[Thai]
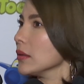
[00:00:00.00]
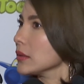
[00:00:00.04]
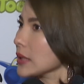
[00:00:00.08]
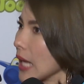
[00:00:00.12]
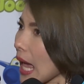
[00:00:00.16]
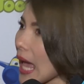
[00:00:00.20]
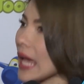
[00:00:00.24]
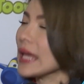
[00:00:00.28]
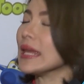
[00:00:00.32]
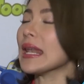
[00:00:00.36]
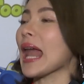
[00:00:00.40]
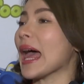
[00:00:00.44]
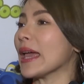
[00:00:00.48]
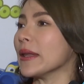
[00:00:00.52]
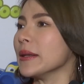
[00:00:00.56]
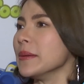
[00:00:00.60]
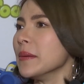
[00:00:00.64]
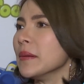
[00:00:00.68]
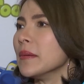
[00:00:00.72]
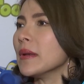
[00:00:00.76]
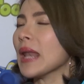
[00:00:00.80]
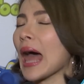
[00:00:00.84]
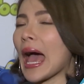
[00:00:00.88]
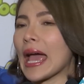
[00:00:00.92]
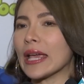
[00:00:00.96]
ใช่หลาย
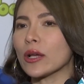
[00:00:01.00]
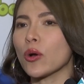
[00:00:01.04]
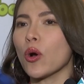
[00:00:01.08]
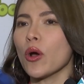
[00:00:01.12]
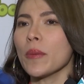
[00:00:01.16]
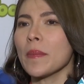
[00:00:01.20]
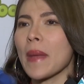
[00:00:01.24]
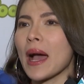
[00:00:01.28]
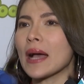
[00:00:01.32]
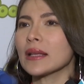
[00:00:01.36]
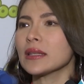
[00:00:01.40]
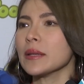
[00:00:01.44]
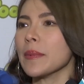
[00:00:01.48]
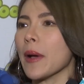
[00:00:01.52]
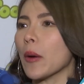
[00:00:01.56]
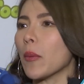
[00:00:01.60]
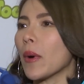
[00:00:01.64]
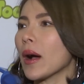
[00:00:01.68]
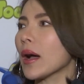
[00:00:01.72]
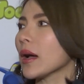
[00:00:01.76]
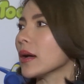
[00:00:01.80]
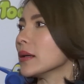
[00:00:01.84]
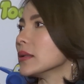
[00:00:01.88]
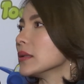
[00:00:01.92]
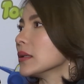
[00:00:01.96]
หลายคนมากที่แบบ
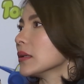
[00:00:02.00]
ว่า